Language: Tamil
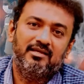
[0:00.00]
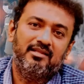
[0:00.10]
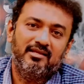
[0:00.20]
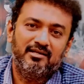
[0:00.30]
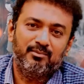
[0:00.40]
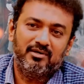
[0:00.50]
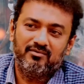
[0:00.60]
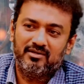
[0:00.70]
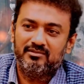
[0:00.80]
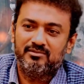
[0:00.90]
கைரேகை
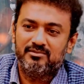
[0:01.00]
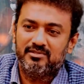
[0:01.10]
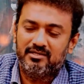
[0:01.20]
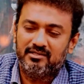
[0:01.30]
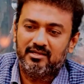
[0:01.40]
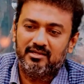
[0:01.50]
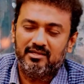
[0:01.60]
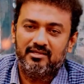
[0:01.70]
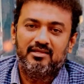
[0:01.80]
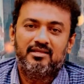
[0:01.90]
நிபுணர்கள் வரது இது எடுக்கிறாங்க